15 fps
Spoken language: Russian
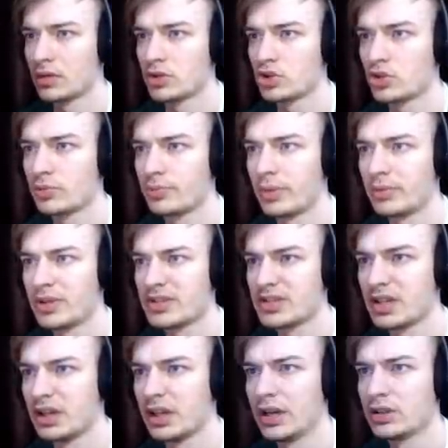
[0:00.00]
Че, по мне
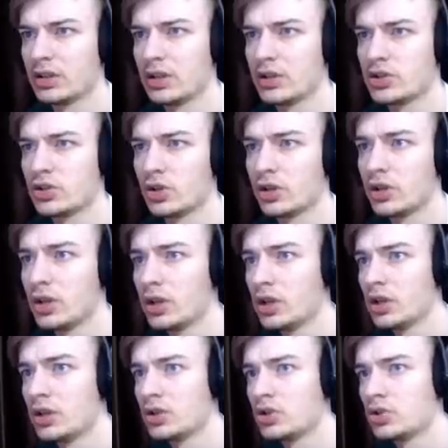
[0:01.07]
стреляет или что?
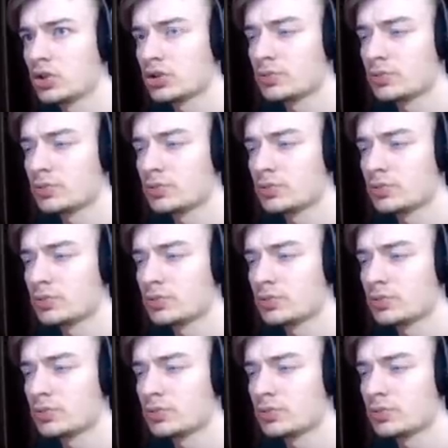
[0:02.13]
Ёж